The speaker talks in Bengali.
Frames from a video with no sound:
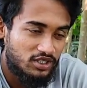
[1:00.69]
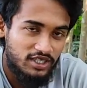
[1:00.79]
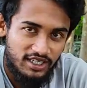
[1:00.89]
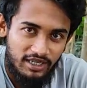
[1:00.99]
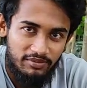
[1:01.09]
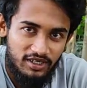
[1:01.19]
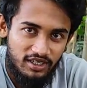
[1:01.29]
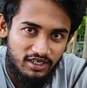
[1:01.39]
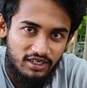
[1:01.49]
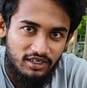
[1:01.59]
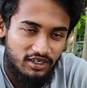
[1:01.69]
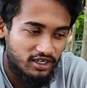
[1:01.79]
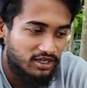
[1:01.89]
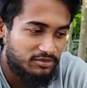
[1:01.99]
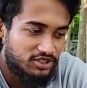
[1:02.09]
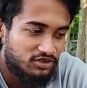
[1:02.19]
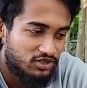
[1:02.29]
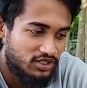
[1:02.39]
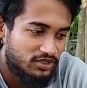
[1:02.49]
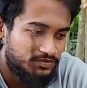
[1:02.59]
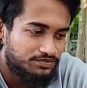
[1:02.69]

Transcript: করে থাকি আমরা বিশেষ করে